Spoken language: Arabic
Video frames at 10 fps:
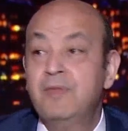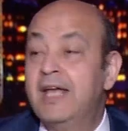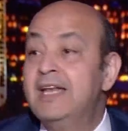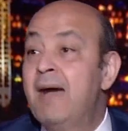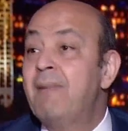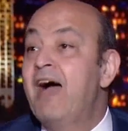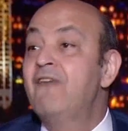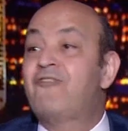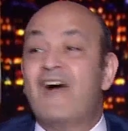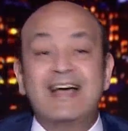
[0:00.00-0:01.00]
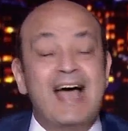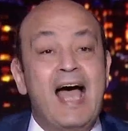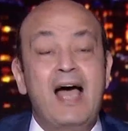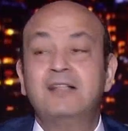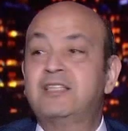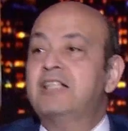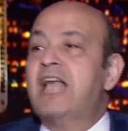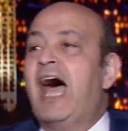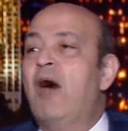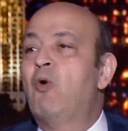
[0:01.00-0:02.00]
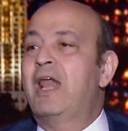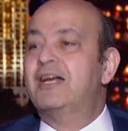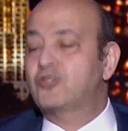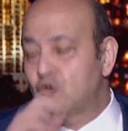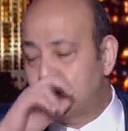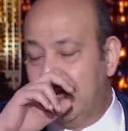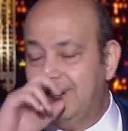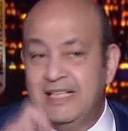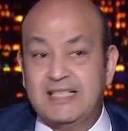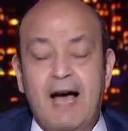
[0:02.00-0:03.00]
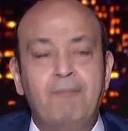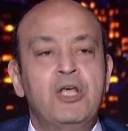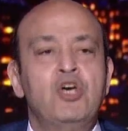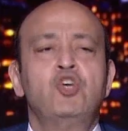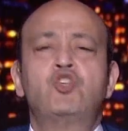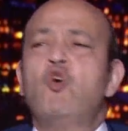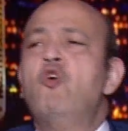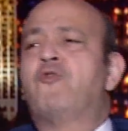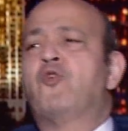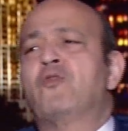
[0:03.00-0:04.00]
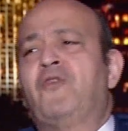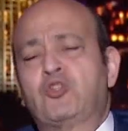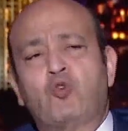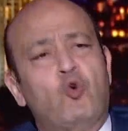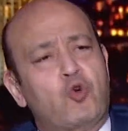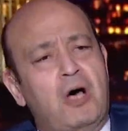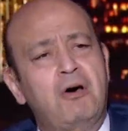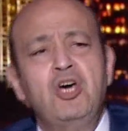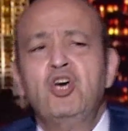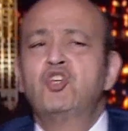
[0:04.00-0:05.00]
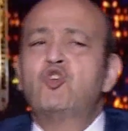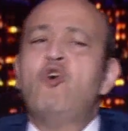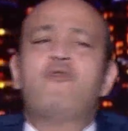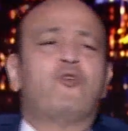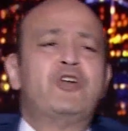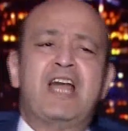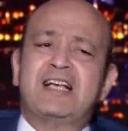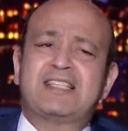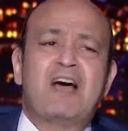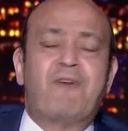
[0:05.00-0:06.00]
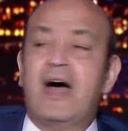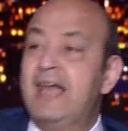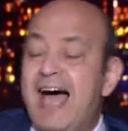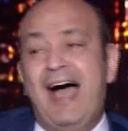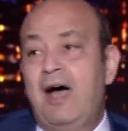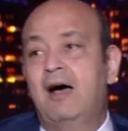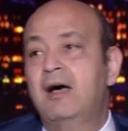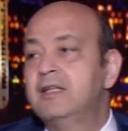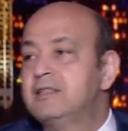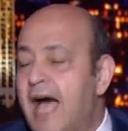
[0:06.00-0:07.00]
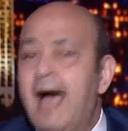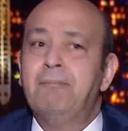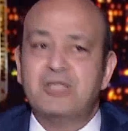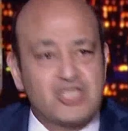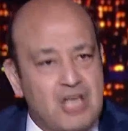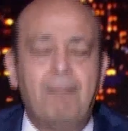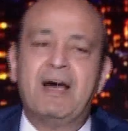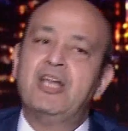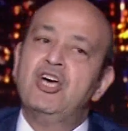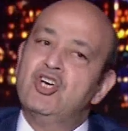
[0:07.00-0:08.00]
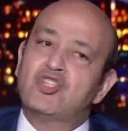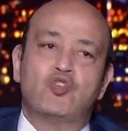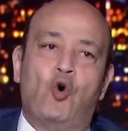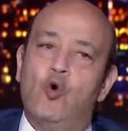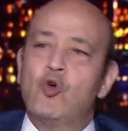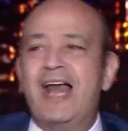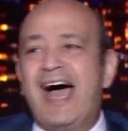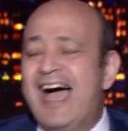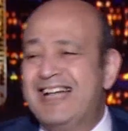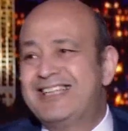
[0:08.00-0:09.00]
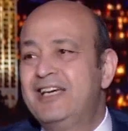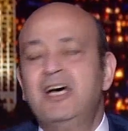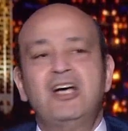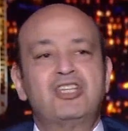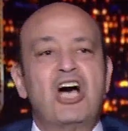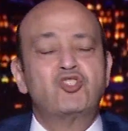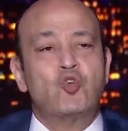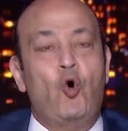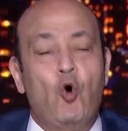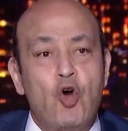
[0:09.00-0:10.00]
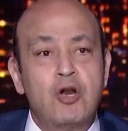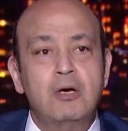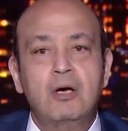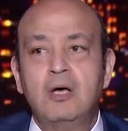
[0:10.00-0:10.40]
انما فجاه تتحول على السوشيال ميديا شوفوا الفاتوره شوفوا الناس دفع لا ده مش تمن السحور العادي ده سحور